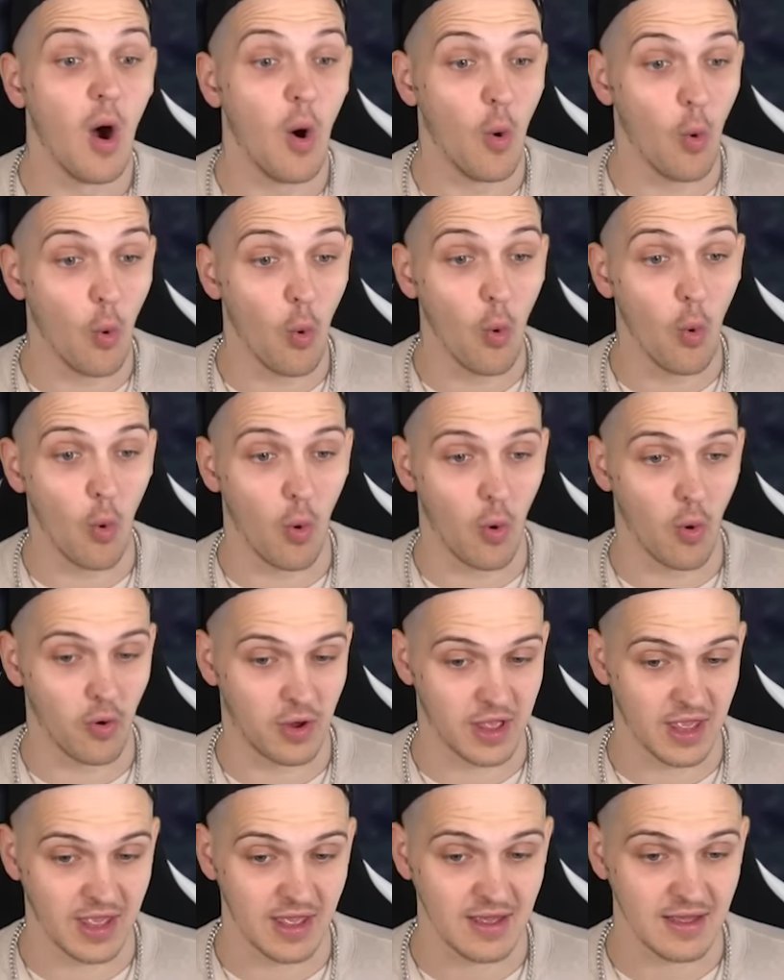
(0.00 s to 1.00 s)
Oh,
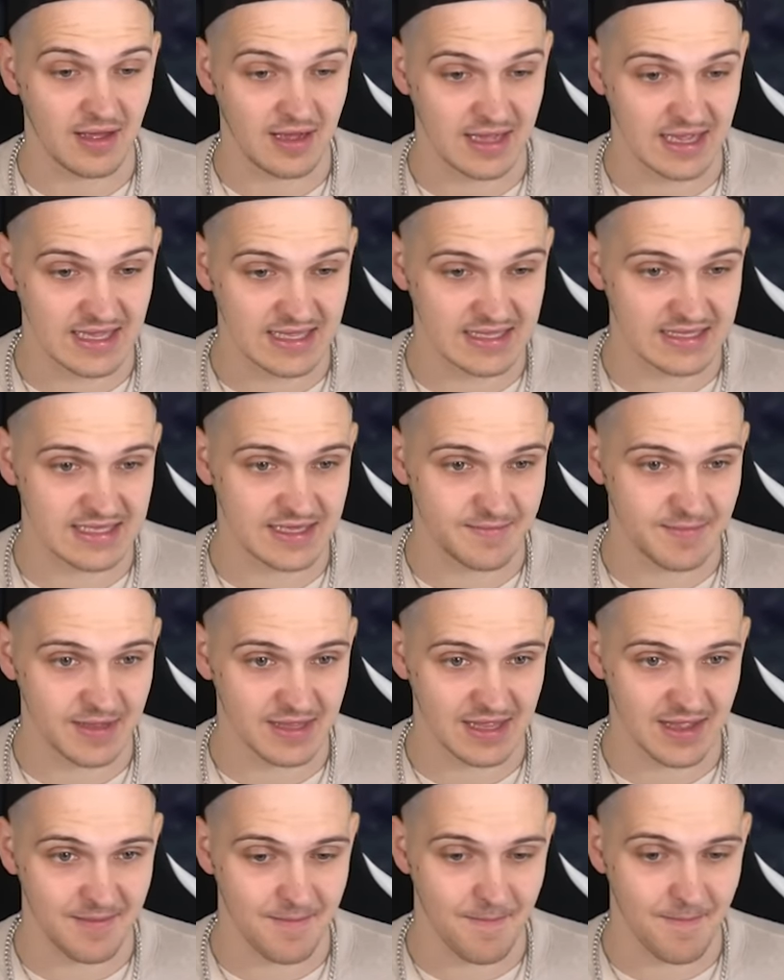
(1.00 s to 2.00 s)
okay. Instant mit
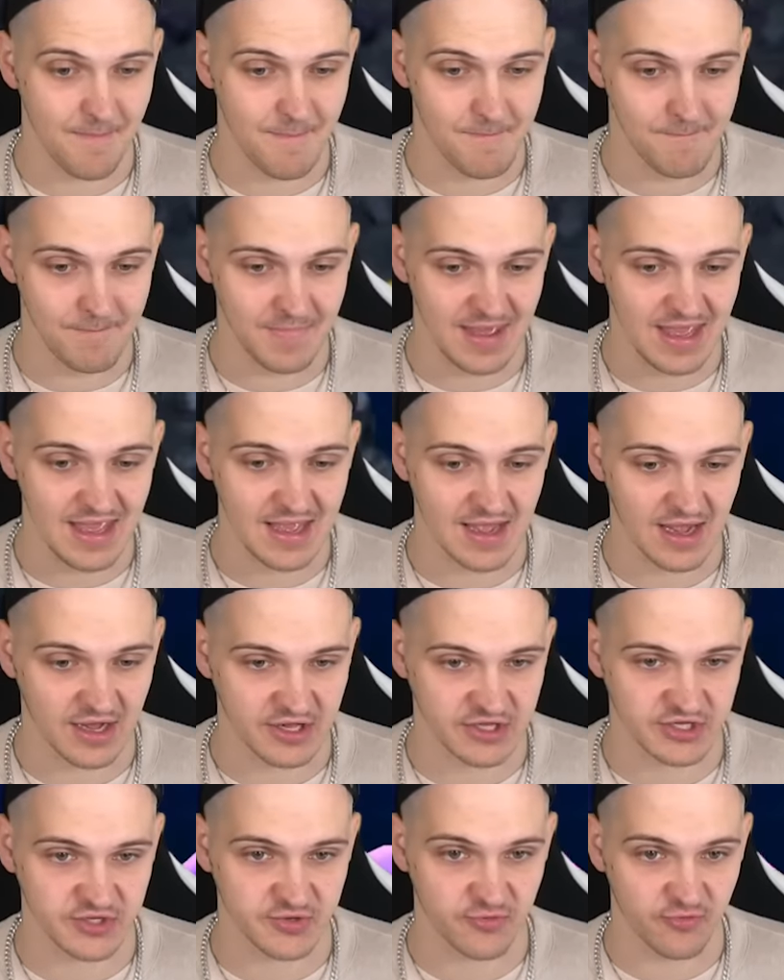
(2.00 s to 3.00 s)
einem
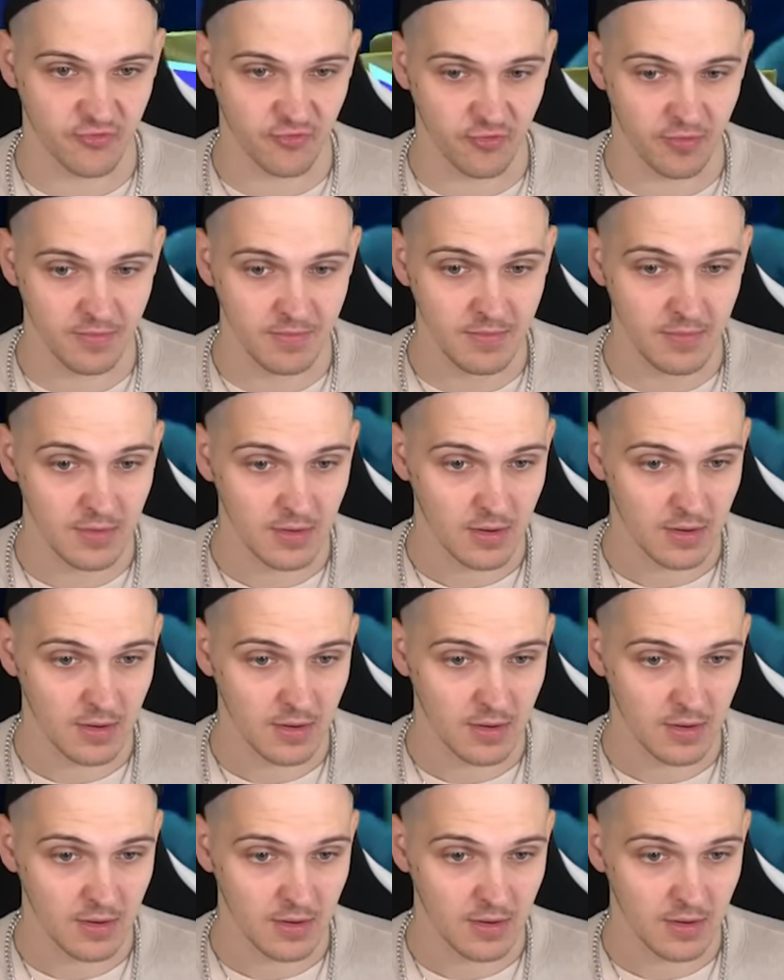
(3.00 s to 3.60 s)
Mega-Shroom.